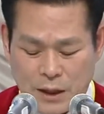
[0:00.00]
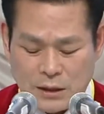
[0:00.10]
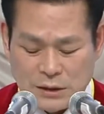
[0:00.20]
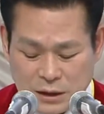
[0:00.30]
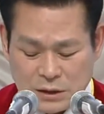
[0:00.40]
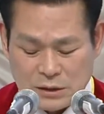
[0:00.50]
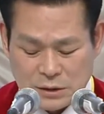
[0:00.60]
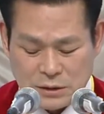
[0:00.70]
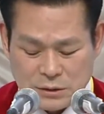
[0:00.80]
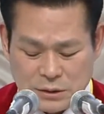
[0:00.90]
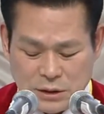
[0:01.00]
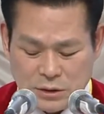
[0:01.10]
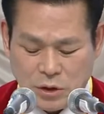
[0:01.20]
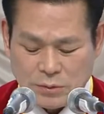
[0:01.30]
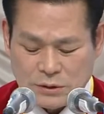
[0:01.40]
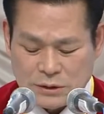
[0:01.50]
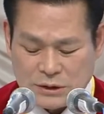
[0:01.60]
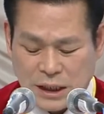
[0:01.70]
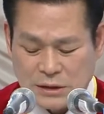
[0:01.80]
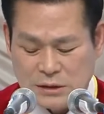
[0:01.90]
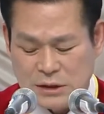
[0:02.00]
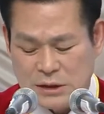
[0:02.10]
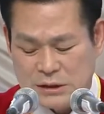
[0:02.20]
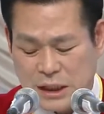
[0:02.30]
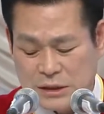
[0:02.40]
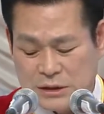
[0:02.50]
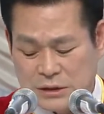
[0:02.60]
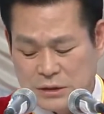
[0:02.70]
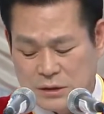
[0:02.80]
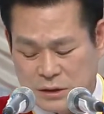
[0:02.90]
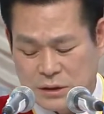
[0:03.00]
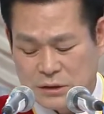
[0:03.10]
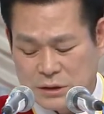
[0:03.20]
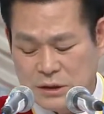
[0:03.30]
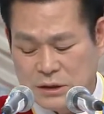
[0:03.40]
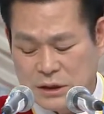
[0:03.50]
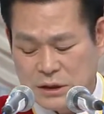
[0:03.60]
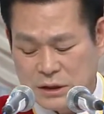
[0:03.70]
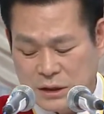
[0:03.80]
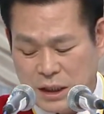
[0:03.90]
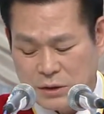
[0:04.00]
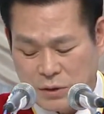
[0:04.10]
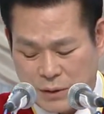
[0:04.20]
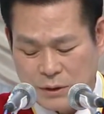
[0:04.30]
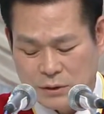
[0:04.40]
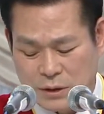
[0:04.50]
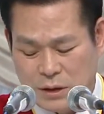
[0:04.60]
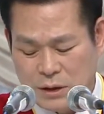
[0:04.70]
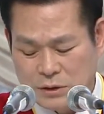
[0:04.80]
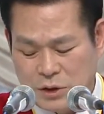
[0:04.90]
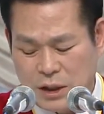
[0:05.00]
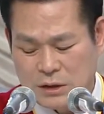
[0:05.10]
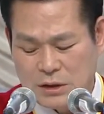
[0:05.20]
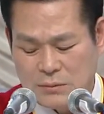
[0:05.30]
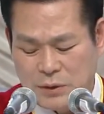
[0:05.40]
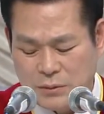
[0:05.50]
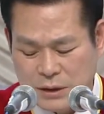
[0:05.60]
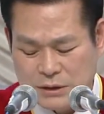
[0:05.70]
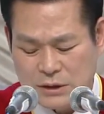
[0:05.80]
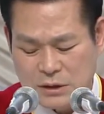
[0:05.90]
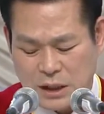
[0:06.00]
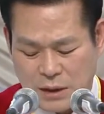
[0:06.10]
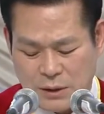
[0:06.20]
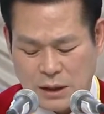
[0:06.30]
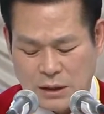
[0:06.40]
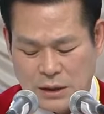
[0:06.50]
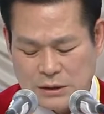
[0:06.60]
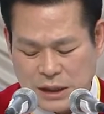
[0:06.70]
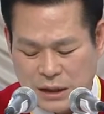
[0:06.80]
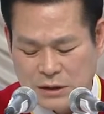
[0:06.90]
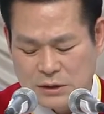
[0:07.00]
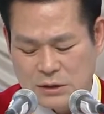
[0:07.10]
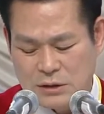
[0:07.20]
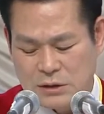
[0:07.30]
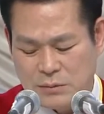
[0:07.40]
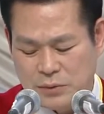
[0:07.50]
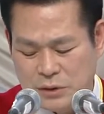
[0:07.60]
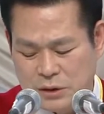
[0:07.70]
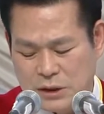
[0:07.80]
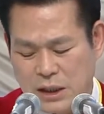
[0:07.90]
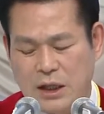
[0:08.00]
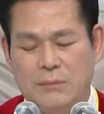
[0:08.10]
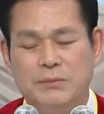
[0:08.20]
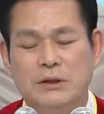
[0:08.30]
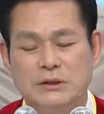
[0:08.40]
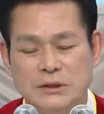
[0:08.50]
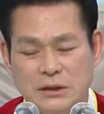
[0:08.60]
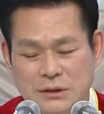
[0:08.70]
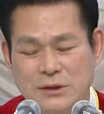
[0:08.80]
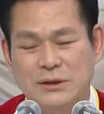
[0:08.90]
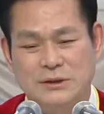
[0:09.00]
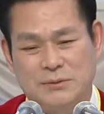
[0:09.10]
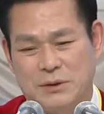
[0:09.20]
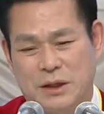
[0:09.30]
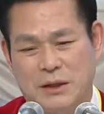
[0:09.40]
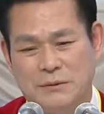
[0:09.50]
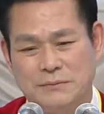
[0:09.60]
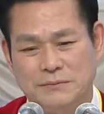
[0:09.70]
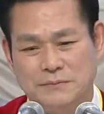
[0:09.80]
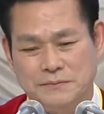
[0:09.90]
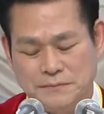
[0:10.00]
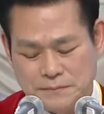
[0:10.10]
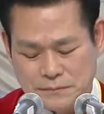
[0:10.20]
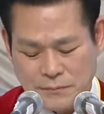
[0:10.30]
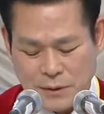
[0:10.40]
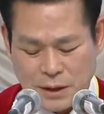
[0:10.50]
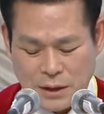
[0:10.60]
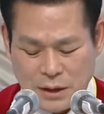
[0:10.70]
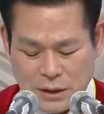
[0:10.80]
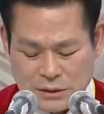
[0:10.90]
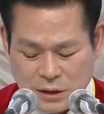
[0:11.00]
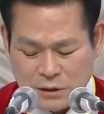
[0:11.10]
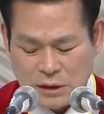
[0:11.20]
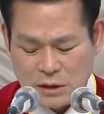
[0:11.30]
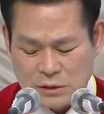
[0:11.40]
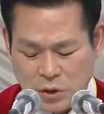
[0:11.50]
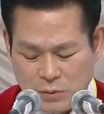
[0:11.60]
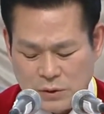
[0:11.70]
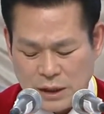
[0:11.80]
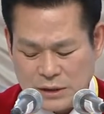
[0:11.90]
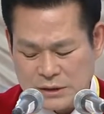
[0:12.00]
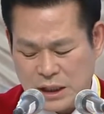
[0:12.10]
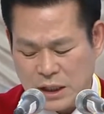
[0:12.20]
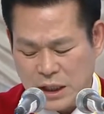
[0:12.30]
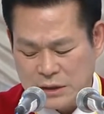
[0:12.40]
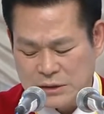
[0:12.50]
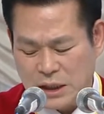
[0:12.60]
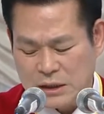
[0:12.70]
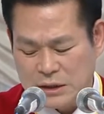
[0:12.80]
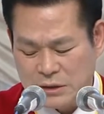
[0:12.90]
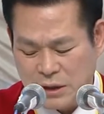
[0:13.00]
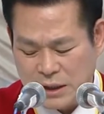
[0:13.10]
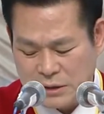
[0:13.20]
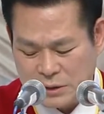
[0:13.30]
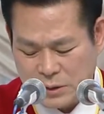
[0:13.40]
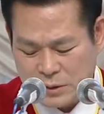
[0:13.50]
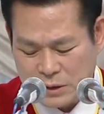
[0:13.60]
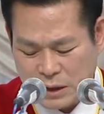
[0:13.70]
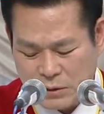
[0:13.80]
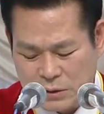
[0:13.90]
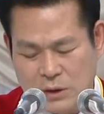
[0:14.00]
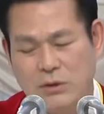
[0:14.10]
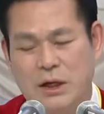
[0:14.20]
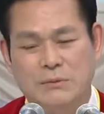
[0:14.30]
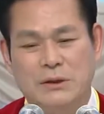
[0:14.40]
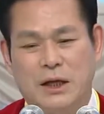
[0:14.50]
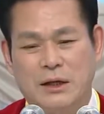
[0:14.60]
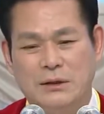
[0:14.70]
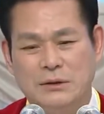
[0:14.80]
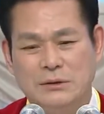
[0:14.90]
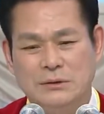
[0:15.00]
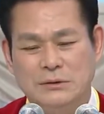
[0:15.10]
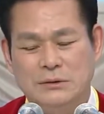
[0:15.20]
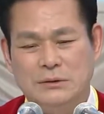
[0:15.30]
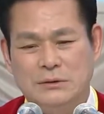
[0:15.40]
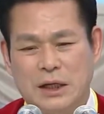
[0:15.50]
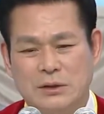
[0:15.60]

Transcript: 例えば子どもたちが宴会を開いて楽しんだことでもあれば罪を犯したかもしれないと思って子どもたちを呼び寄せて全書の生贄を捧げました聖書にはヨブがいつもこのようにしていたと記されています